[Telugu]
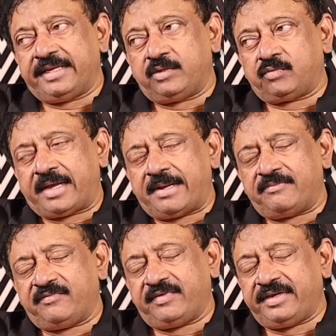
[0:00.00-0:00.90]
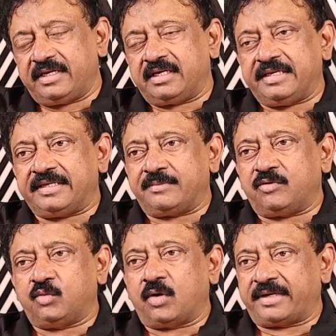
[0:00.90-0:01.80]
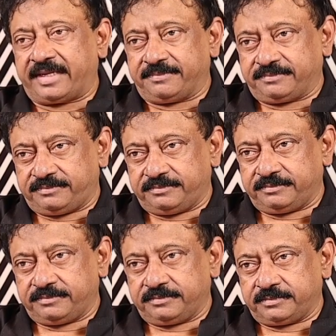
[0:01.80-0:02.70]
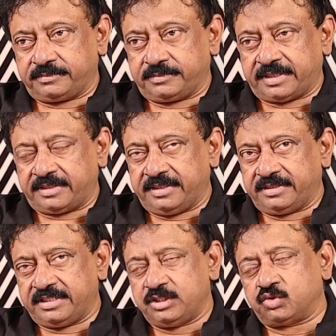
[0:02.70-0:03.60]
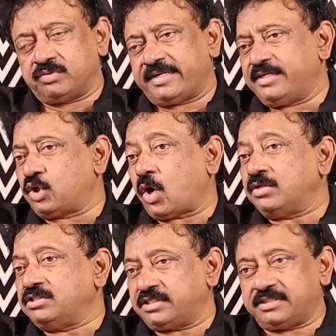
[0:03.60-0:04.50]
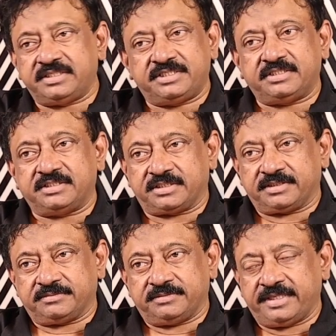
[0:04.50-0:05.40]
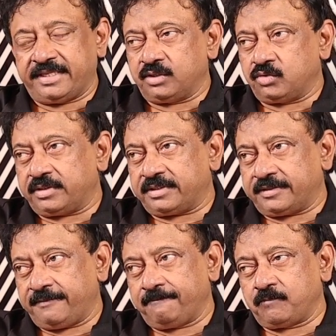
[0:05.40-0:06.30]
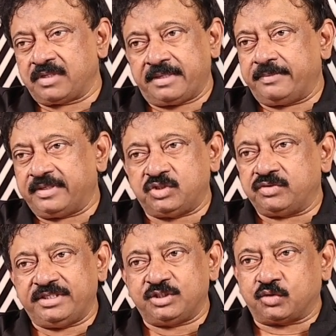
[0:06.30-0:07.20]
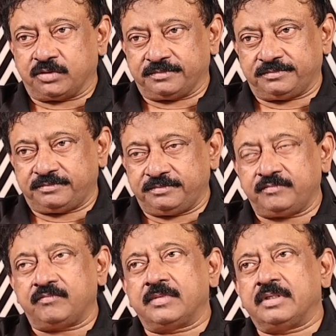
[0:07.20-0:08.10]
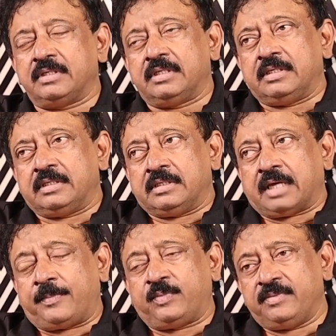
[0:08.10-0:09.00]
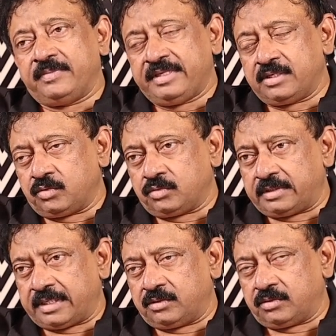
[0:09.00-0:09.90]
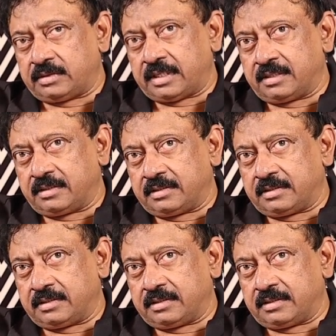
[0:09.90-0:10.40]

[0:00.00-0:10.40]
నేను ఐఎమ్ వెరీ క్లియర్ అబౌట్ వాట్ ఐఎమ్ నేను తీసుకున్న అన్ని కాన్షియస్ డెసిషన్స్ నేను ఏది కూడా ఇంపల్సివ్గా తీసుకోను hmm? అప్పుడు మీరు నన్ను నా